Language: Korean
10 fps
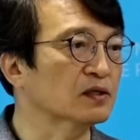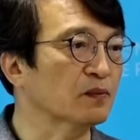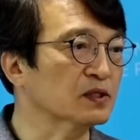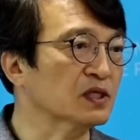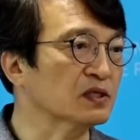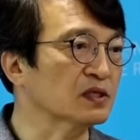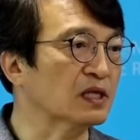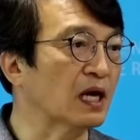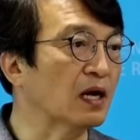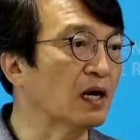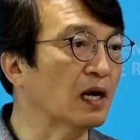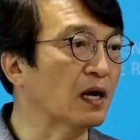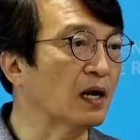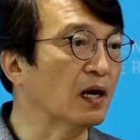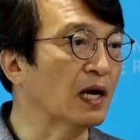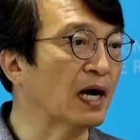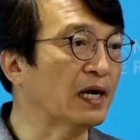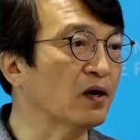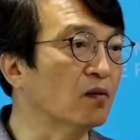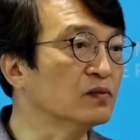첫 번째는
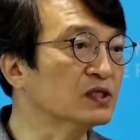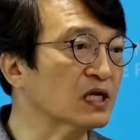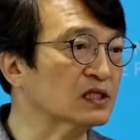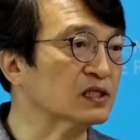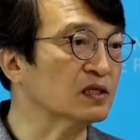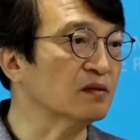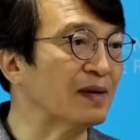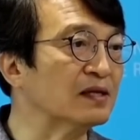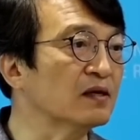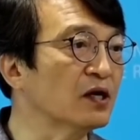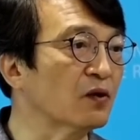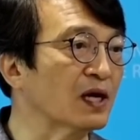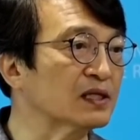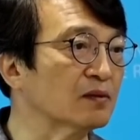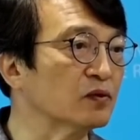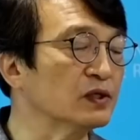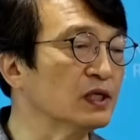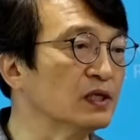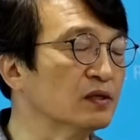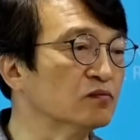아예 없는 사실을 만들려고 하다
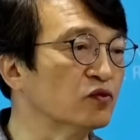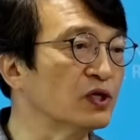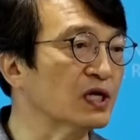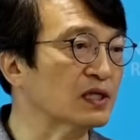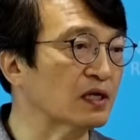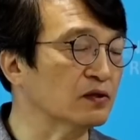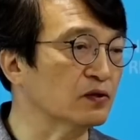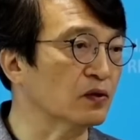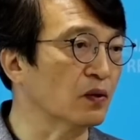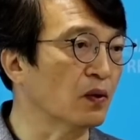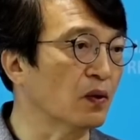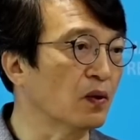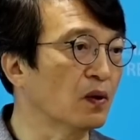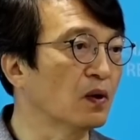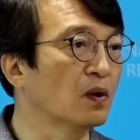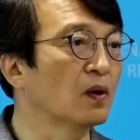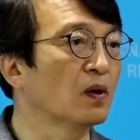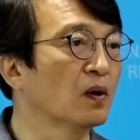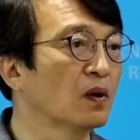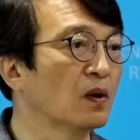보니 이런 무리가 따르는 거고
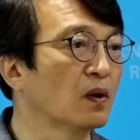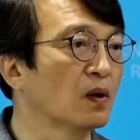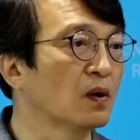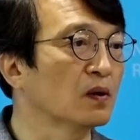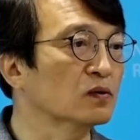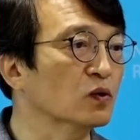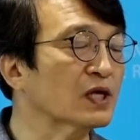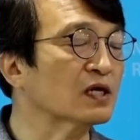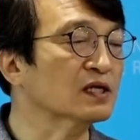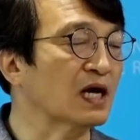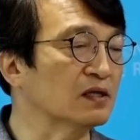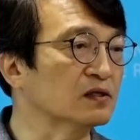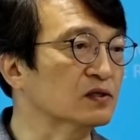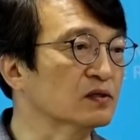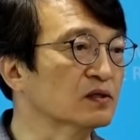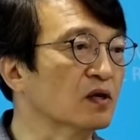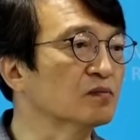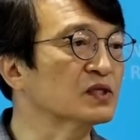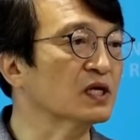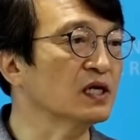또 다른 가능성은
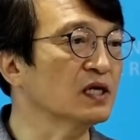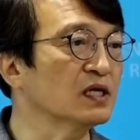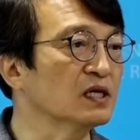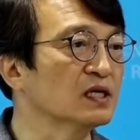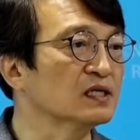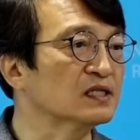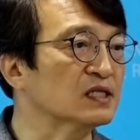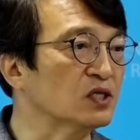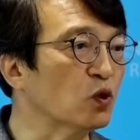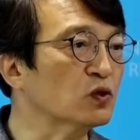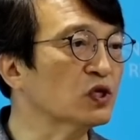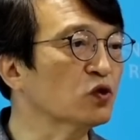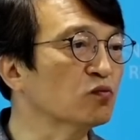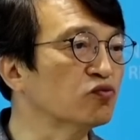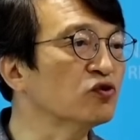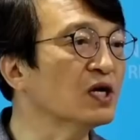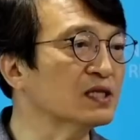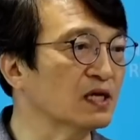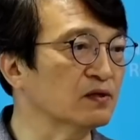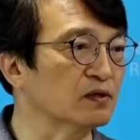검찰이 지독히도
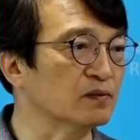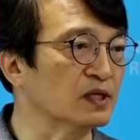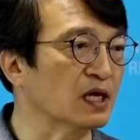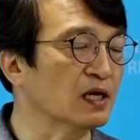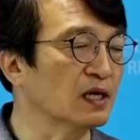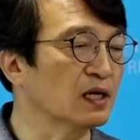무능하다는 겁니다.